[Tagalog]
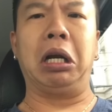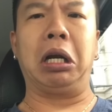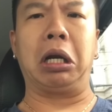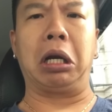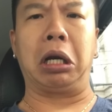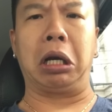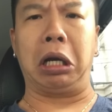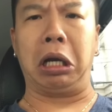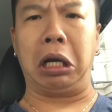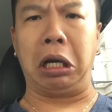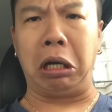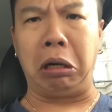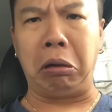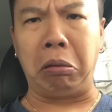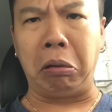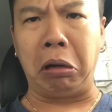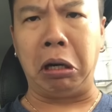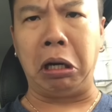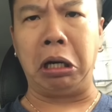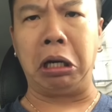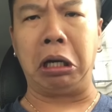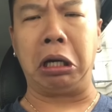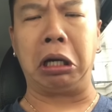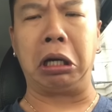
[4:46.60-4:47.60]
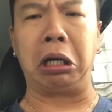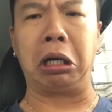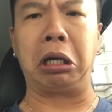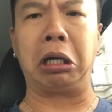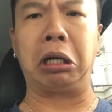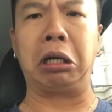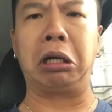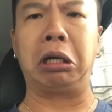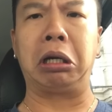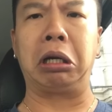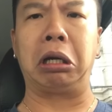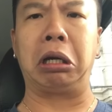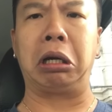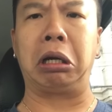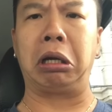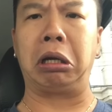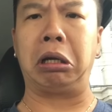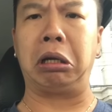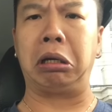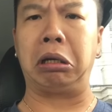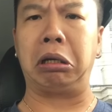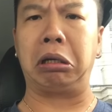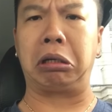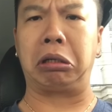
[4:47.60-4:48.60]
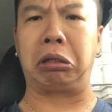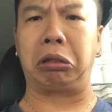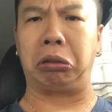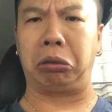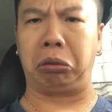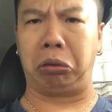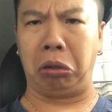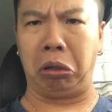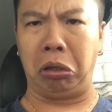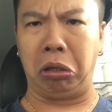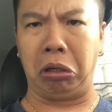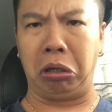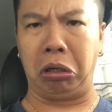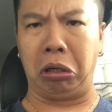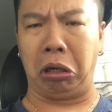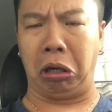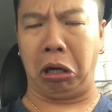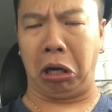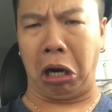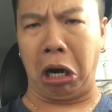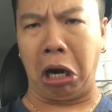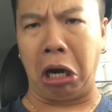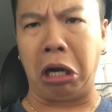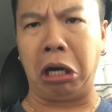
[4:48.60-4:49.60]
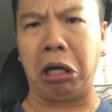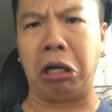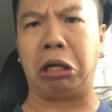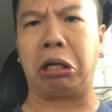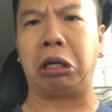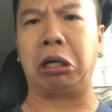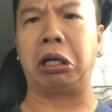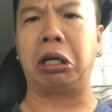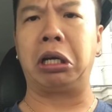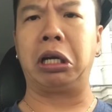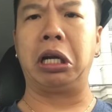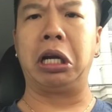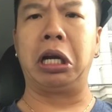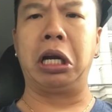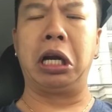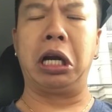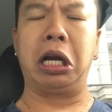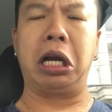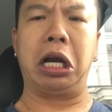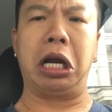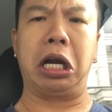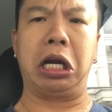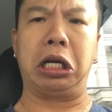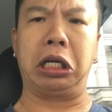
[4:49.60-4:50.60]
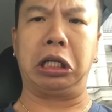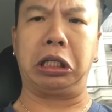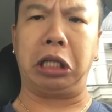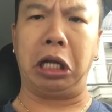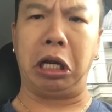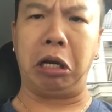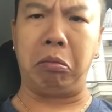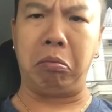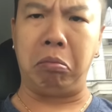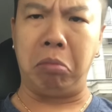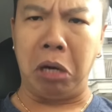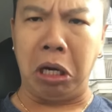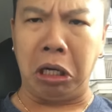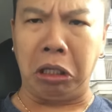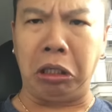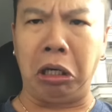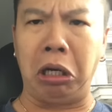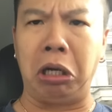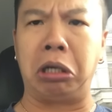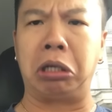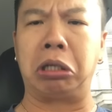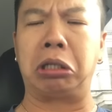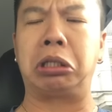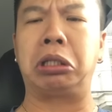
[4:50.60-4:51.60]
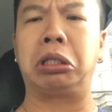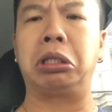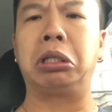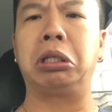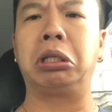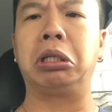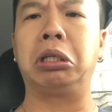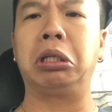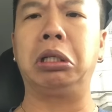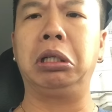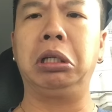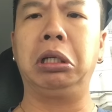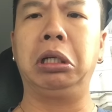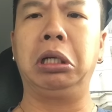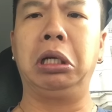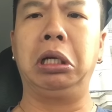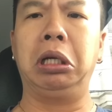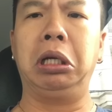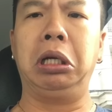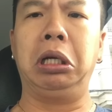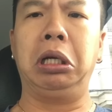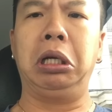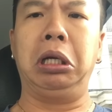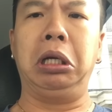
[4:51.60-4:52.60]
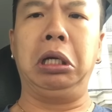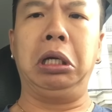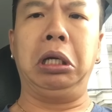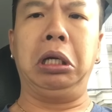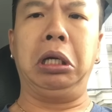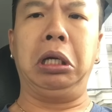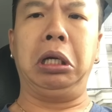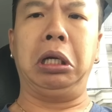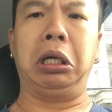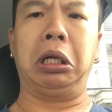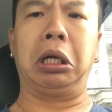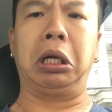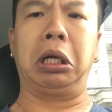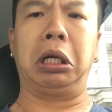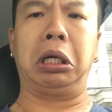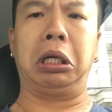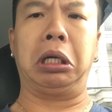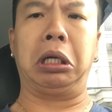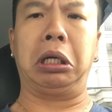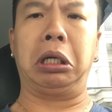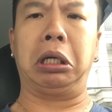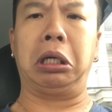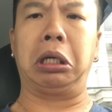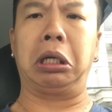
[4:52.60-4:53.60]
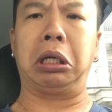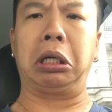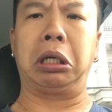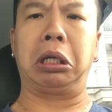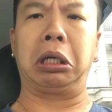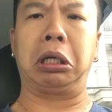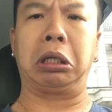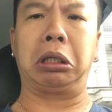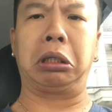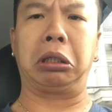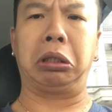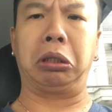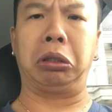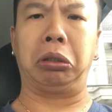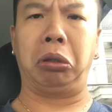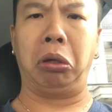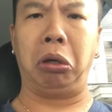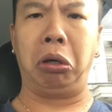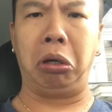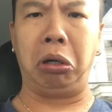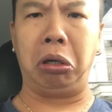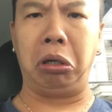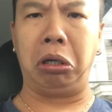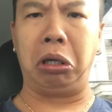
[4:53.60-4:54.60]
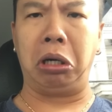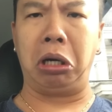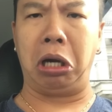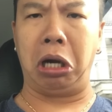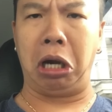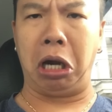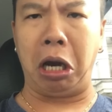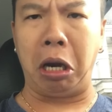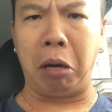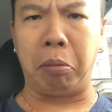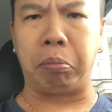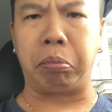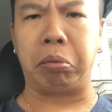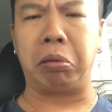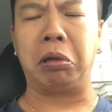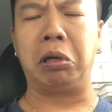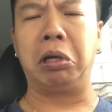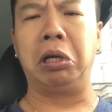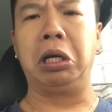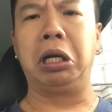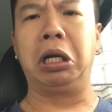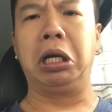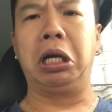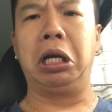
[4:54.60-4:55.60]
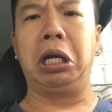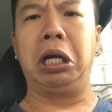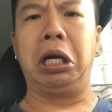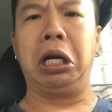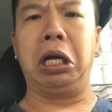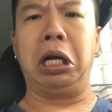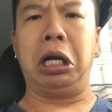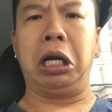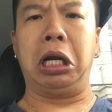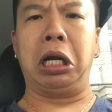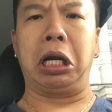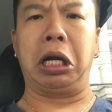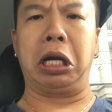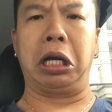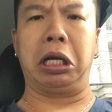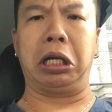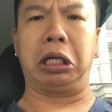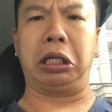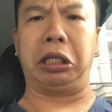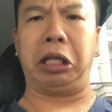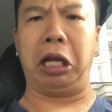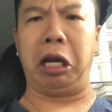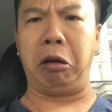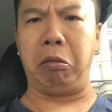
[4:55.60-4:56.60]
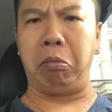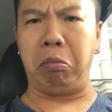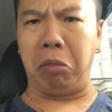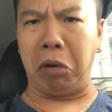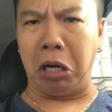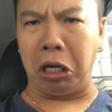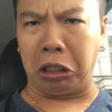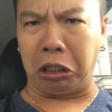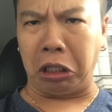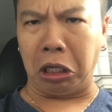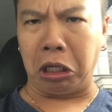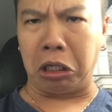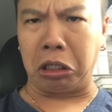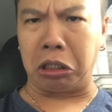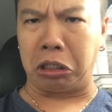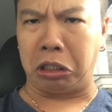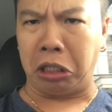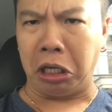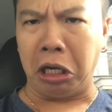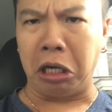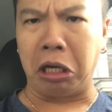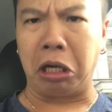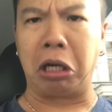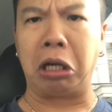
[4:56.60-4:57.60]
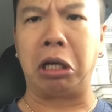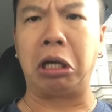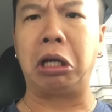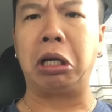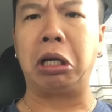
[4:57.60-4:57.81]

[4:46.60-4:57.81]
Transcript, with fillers: Anyway, uh, turn right in 10 meters. And uh, turn left in 10 meters din.